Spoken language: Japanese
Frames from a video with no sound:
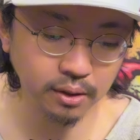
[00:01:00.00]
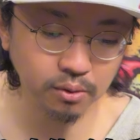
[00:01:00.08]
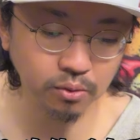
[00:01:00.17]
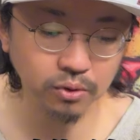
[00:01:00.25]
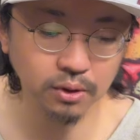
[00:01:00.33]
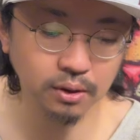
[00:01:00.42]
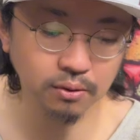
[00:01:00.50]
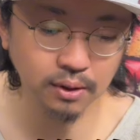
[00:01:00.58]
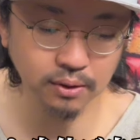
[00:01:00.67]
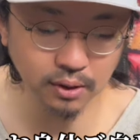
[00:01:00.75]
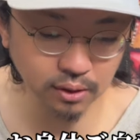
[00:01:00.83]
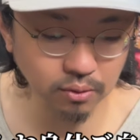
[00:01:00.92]
ご自愛くだ
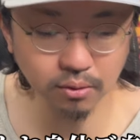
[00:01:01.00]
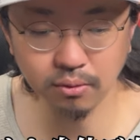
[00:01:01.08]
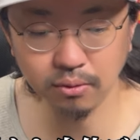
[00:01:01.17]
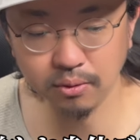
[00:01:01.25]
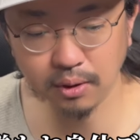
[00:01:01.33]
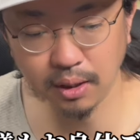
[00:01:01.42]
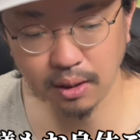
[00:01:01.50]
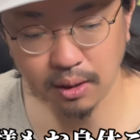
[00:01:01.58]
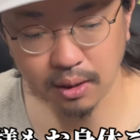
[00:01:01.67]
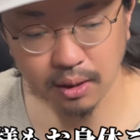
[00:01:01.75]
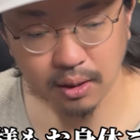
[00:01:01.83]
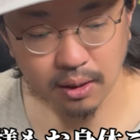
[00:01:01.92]
さいということで、
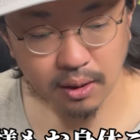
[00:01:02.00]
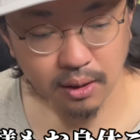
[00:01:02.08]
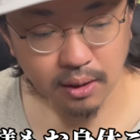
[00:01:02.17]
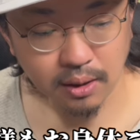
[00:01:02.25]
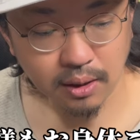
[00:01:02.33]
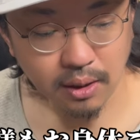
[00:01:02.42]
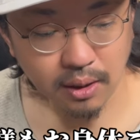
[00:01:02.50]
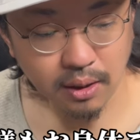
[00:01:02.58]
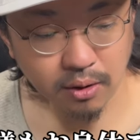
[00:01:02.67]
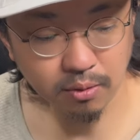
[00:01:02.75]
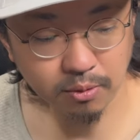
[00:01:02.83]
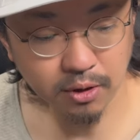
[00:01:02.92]

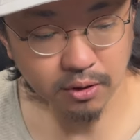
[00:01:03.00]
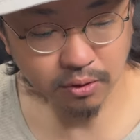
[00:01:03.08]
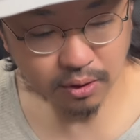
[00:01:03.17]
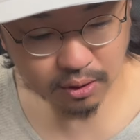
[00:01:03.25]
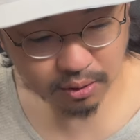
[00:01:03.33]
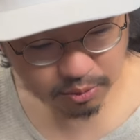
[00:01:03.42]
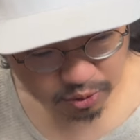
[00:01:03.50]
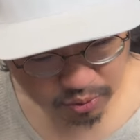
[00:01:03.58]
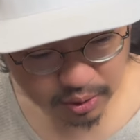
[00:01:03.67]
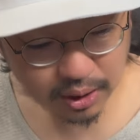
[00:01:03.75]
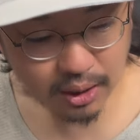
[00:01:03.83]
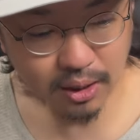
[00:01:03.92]
えー、今日もちゃちゃとやっていきましょう
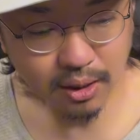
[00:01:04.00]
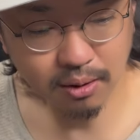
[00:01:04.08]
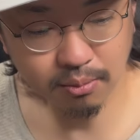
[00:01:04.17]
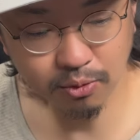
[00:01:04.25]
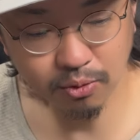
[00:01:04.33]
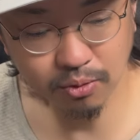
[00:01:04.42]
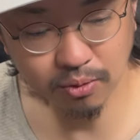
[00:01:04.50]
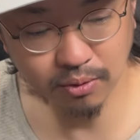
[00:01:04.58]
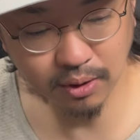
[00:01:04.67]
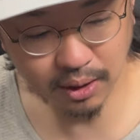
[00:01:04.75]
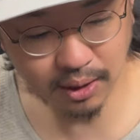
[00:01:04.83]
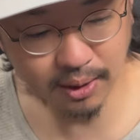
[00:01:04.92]
かもう
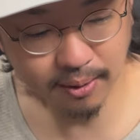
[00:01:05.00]
ね